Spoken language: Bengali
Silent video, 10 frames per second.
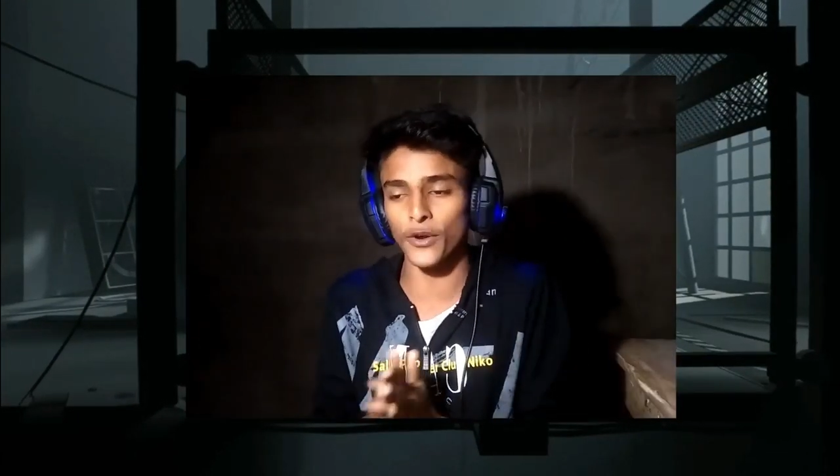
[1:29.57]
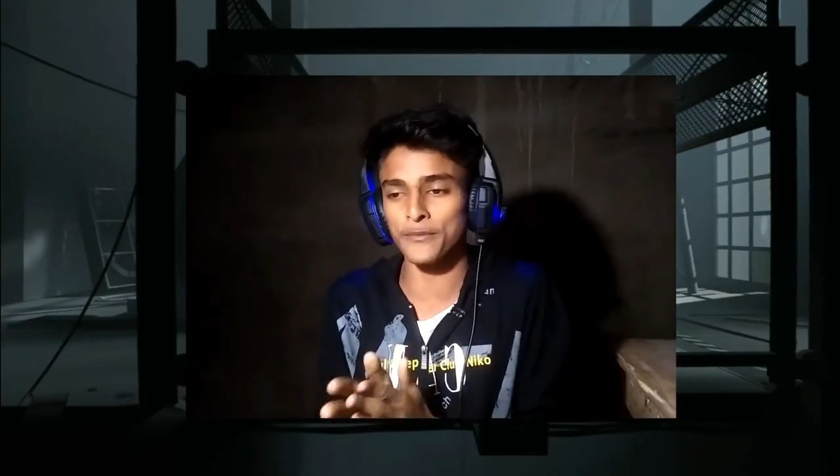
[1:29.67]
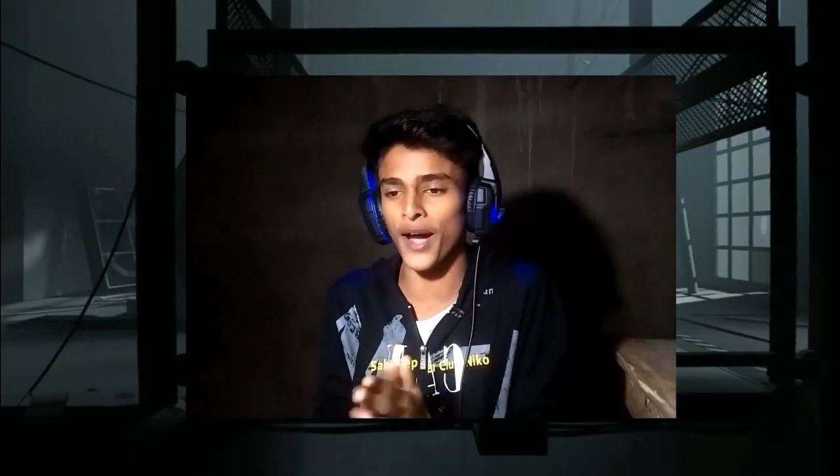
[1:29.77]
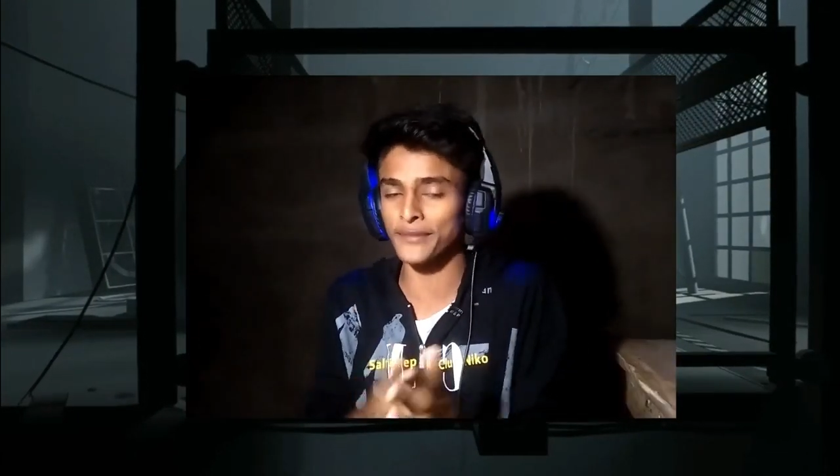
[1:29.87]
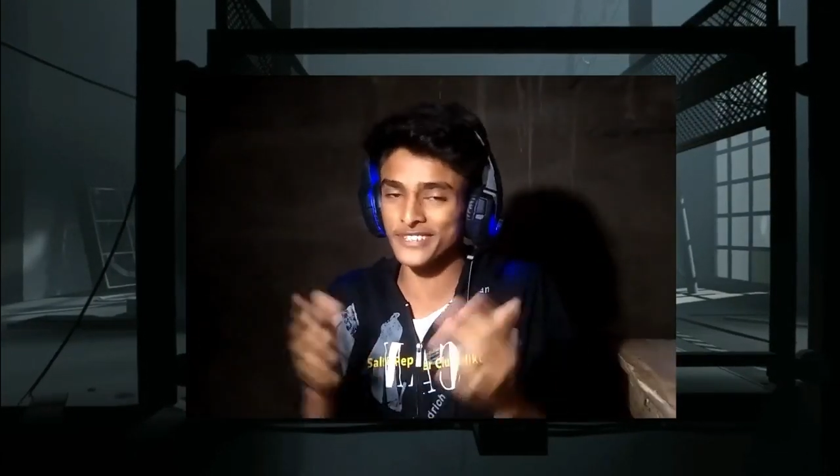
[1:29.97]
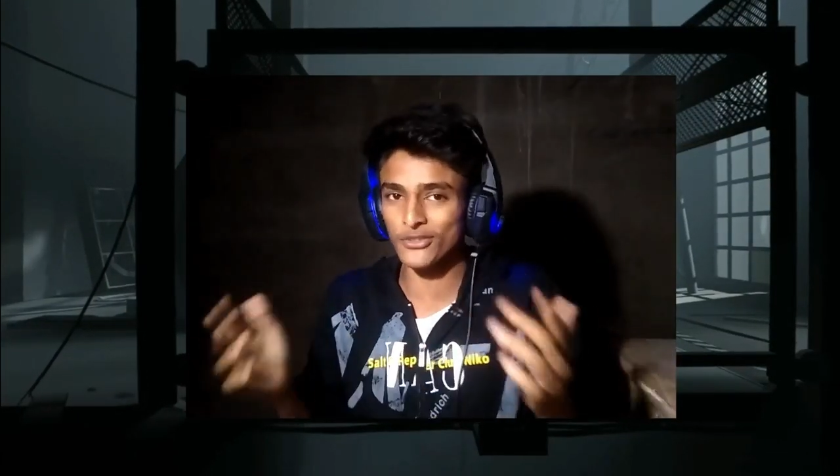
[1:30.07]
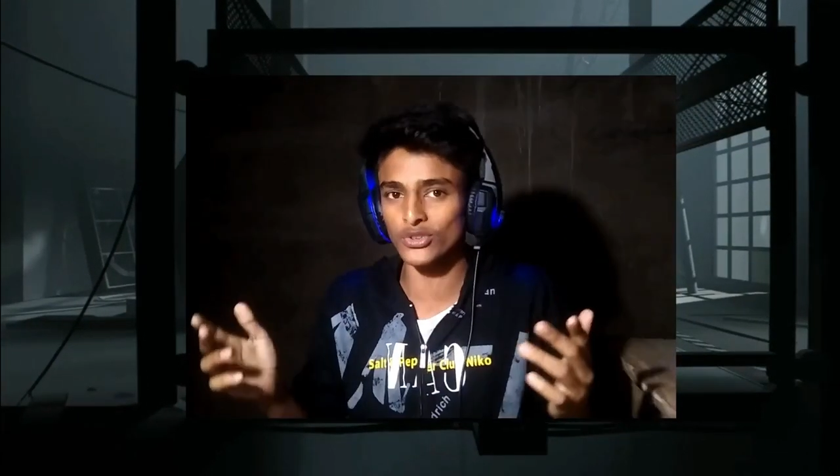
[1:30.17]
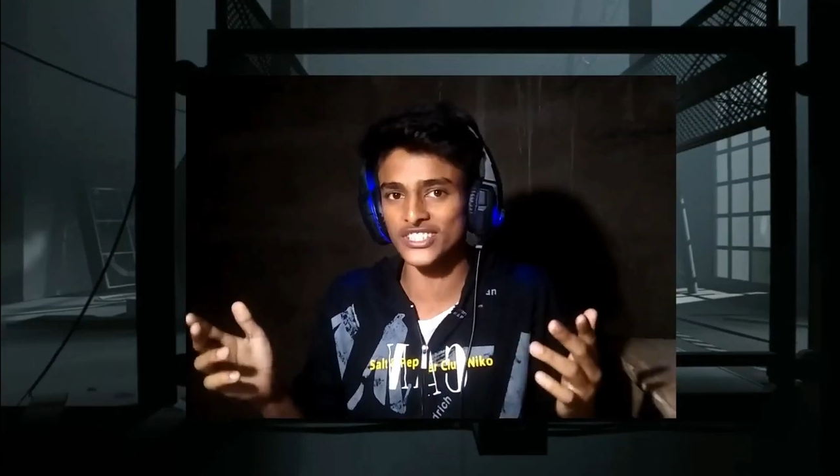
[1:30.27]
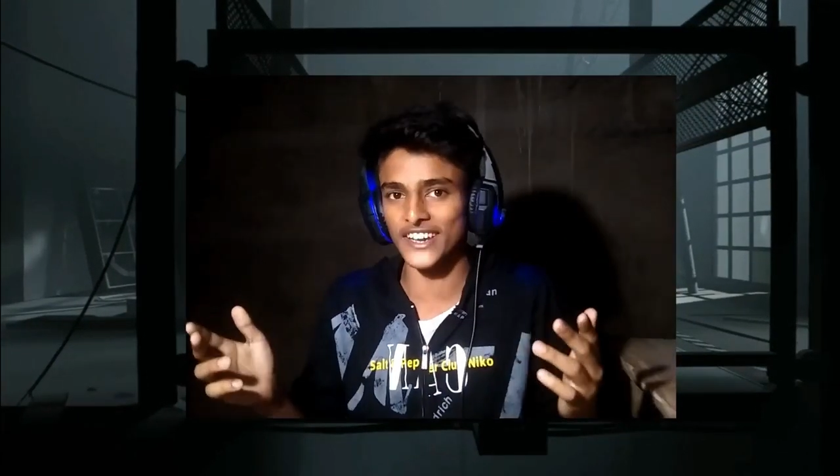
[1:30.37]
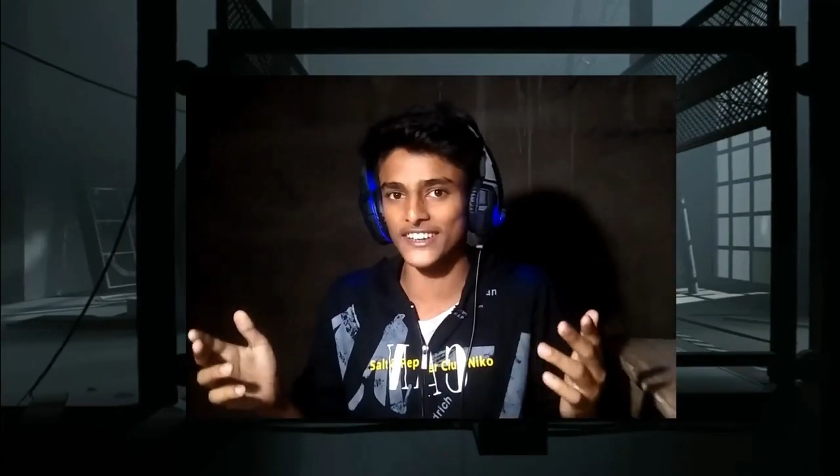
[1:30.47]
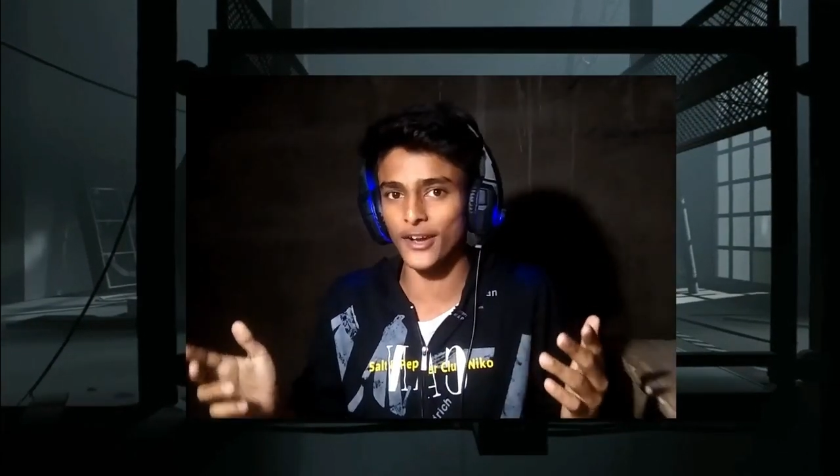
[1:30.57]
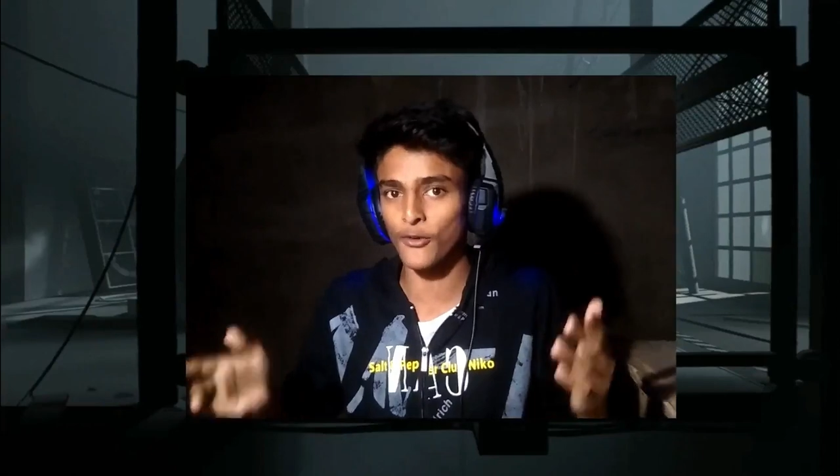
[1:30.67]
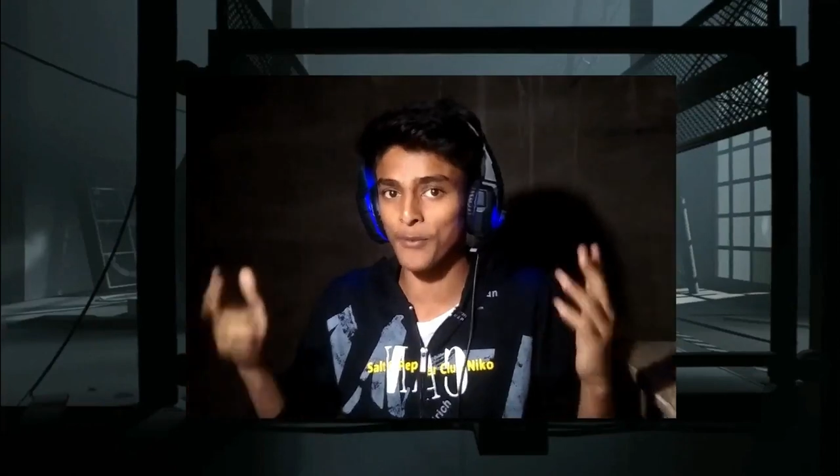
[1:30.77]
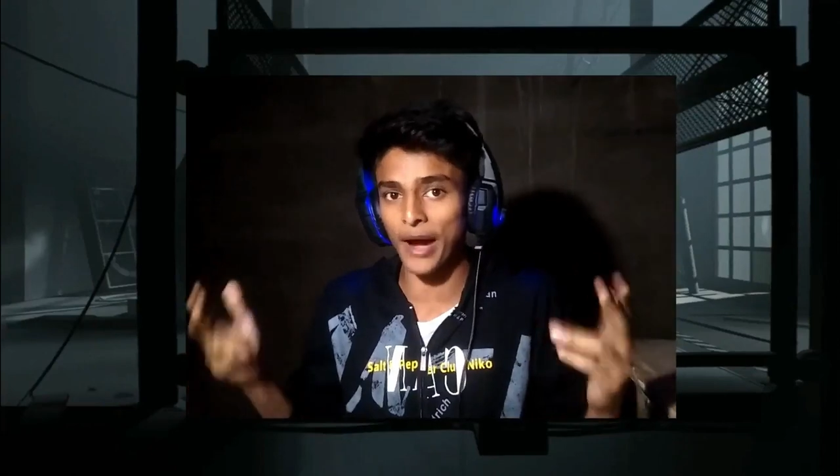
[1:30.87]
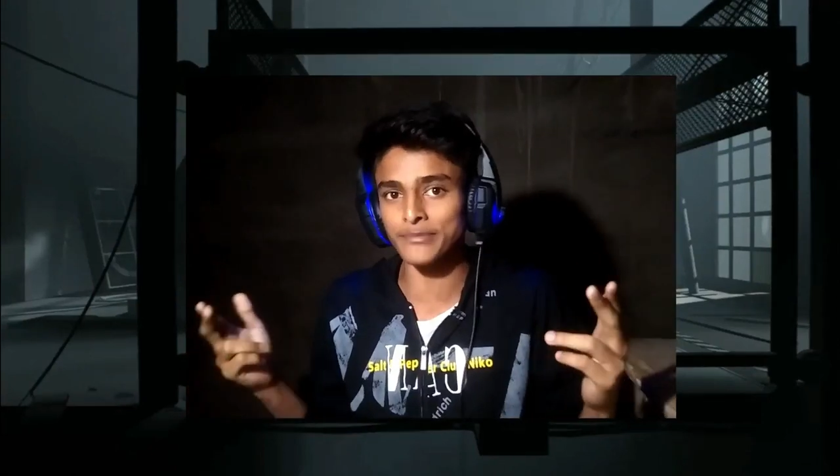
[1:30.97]
তো আমি ভাবছি কোন সাইডে
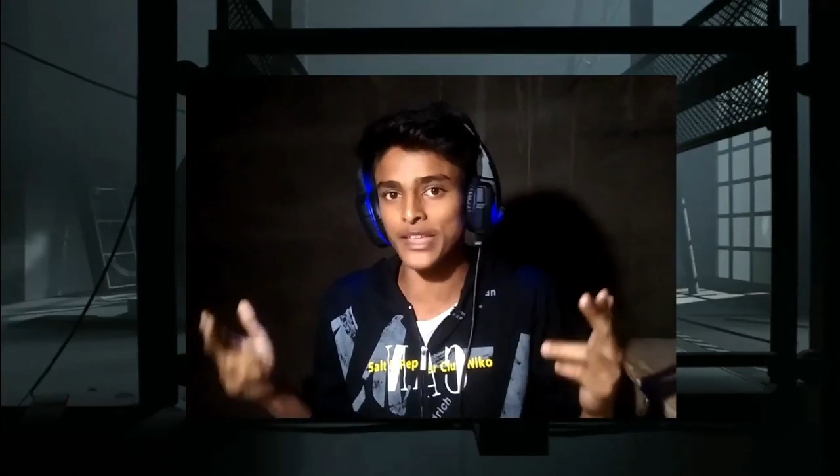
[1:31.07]
যাবো